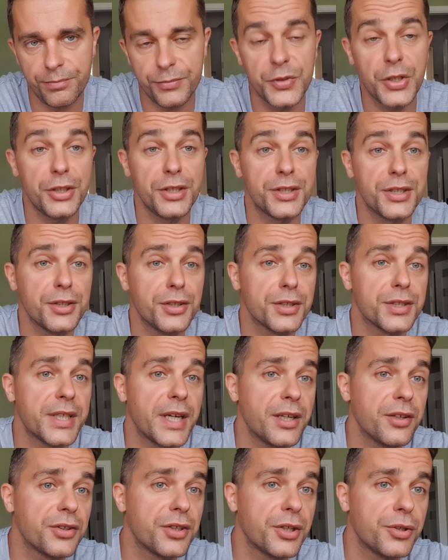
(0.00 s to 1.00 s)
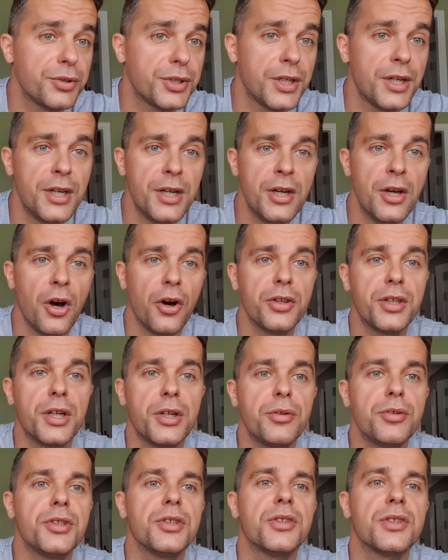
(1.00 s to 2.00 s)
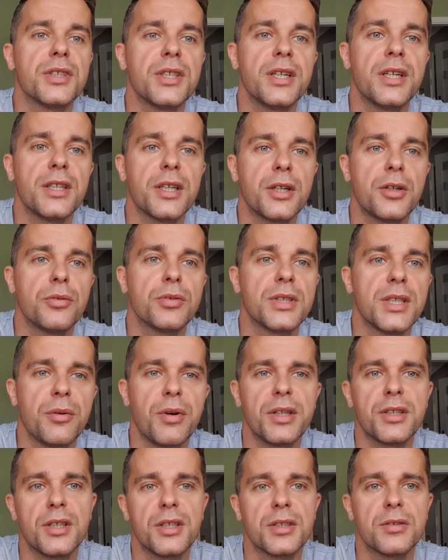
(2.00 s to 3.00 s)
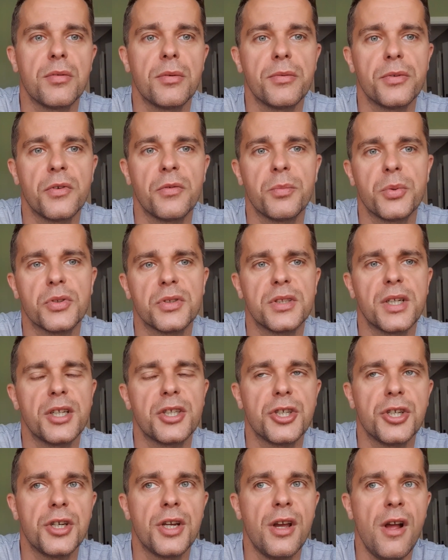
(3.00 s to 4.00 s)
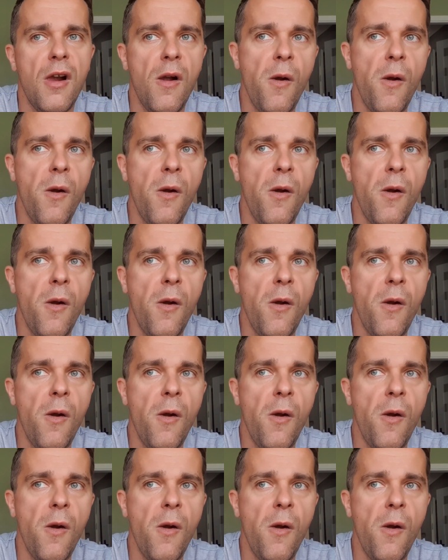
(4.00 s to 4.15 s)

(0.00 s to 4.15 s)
No i co dostaje od tych ludzi? Od tych ludzi dostaje taką sałatkę słowną w postaci